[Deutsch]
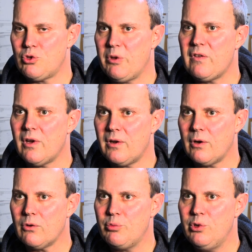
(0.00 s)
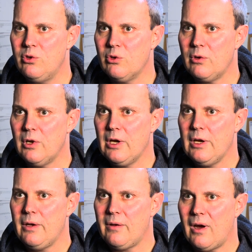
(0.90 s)
speziellen Ausbildungen.
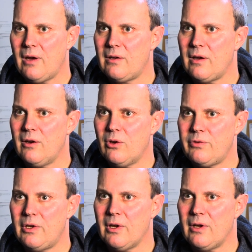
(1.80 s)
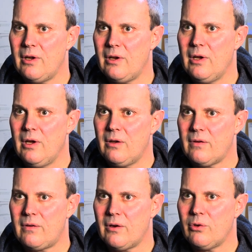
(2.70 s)
Da achtet einer auf den anderen,
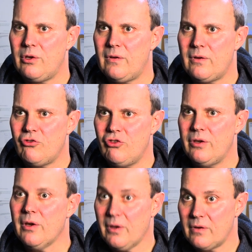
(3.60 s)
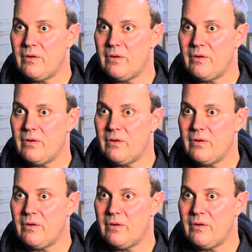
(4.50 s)
dass da auch nichts geschieht. Das